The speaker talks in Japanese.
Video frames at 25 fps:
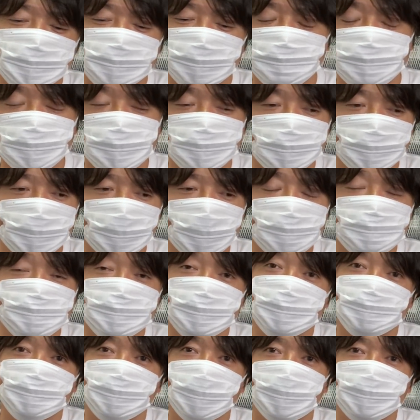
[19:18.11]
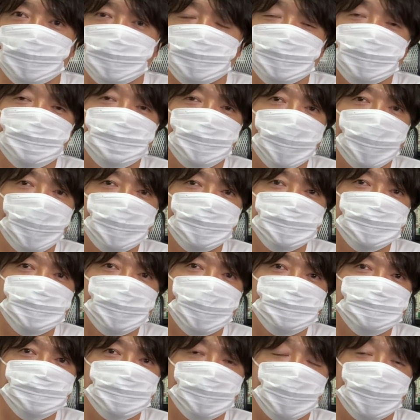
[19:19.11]
やっぱりある程度ね、やっぱランク
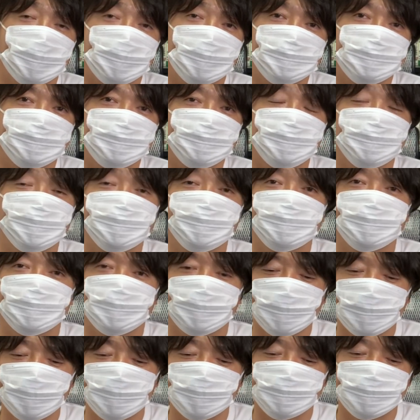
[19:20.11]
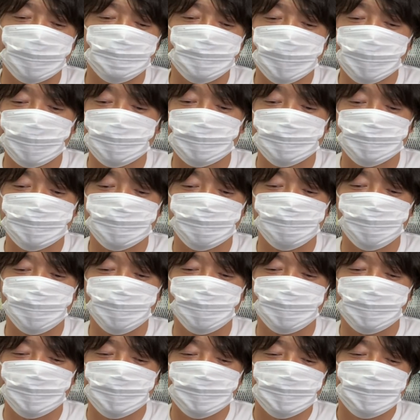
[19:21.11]
があるんだなっていうことでやめたんですけど
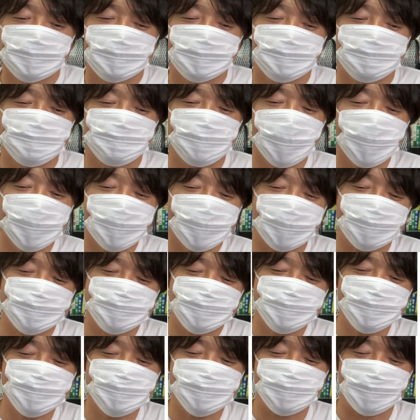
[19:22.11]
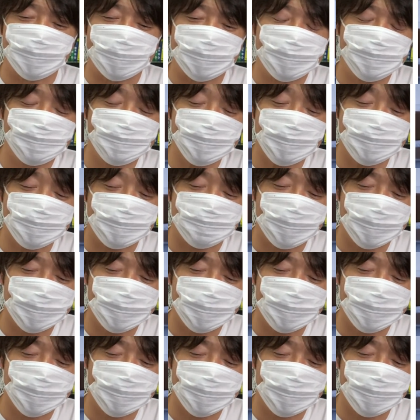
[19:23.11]
も、まあ安いですよね。引っ越す時